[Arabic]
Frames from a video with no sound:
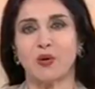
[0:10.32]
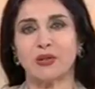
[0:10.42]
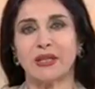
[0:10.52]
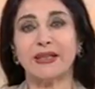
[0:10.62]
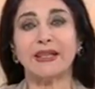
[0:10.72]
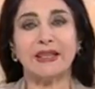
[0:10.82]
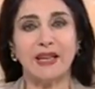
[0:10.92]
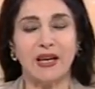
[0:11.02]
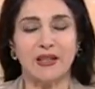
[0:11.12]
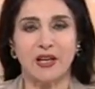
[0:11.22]
الوطني
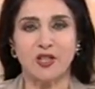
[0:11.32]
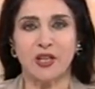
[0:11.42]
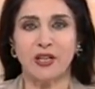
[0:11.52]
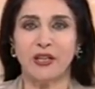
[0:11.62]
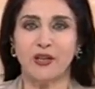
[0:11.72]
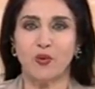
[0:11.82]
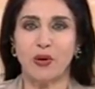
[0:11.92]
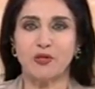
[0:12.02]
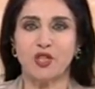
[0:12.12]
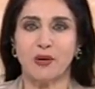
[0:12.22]
الثالث عشر
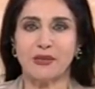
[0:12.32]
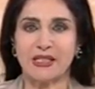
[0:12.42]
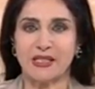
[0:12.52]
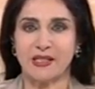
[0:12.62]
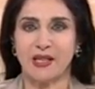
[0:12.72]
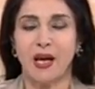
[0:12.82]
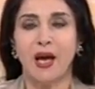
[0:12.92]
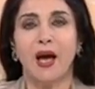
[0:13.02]
لنواب الشعب الصيني